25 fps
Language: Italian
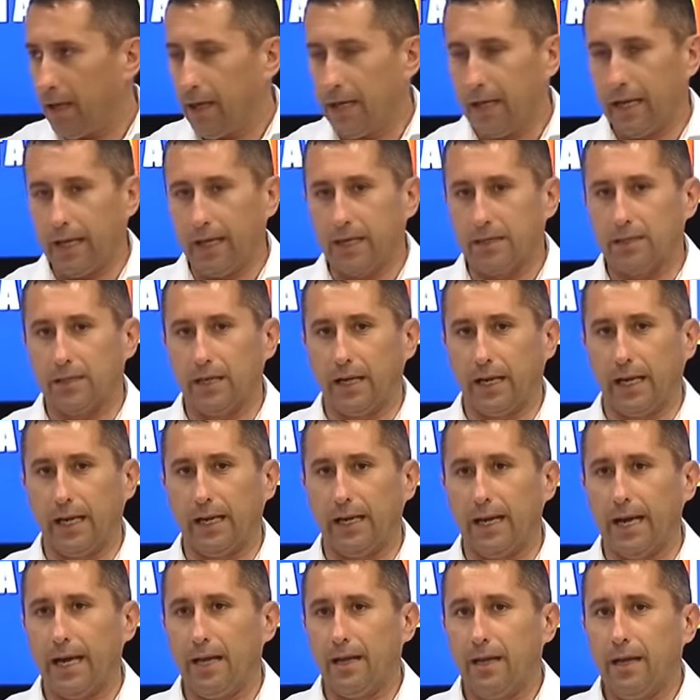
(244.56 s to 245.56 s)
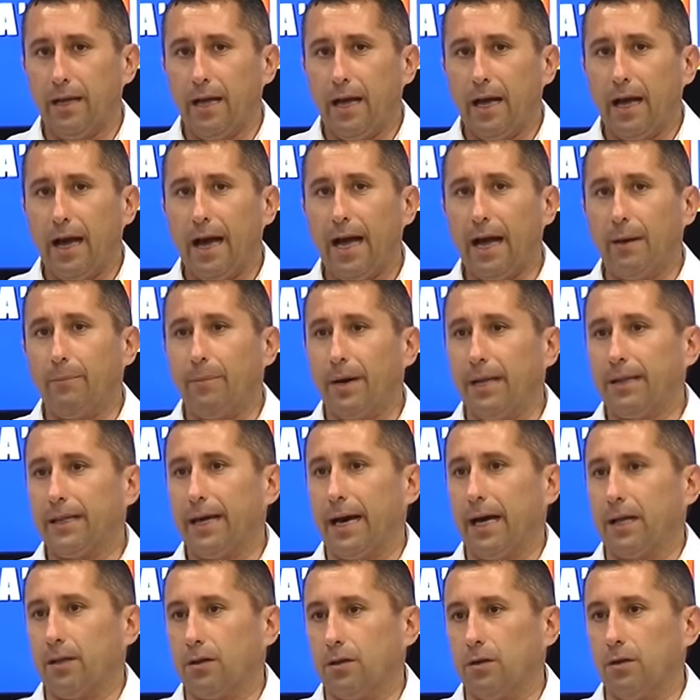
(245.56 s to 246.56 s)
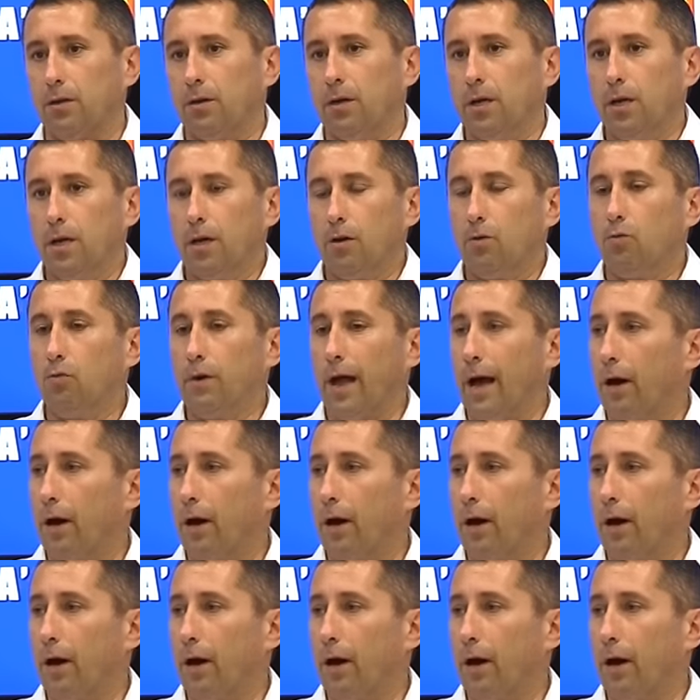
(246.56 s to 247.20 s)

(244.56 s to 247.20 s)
eh, Serena, ha mandato un